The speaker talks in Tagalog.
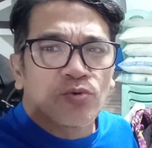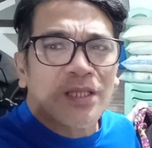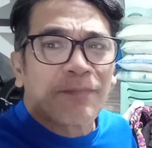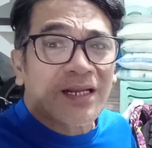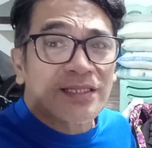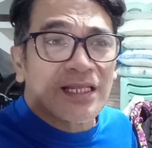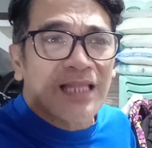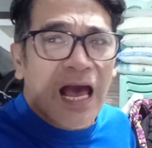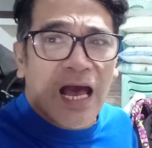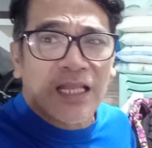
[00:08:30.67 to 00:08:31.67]
kung
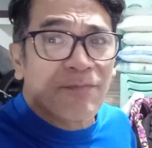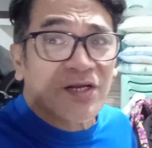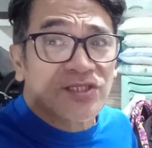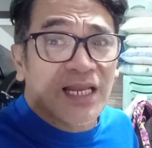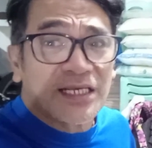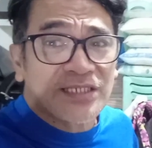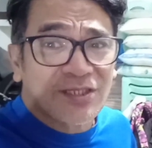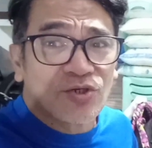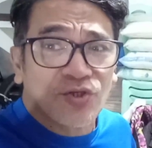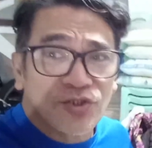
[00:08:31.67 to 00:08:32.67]
na-fertil, uh, na-fertilize
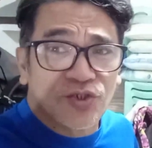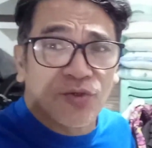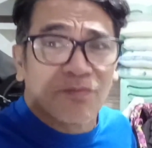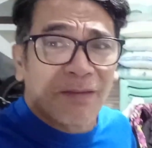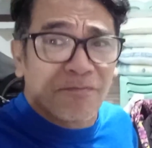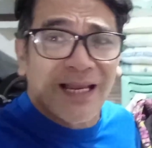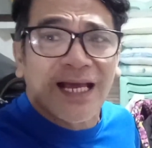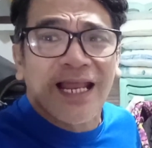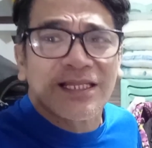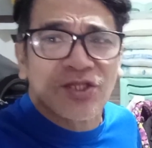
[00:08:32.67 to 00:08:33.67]
na to. No? So, ba
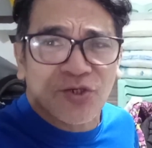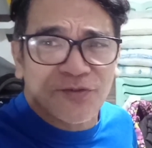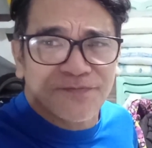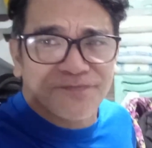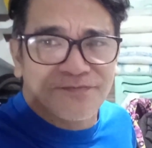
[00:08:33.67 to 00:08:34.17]
balikan natin to.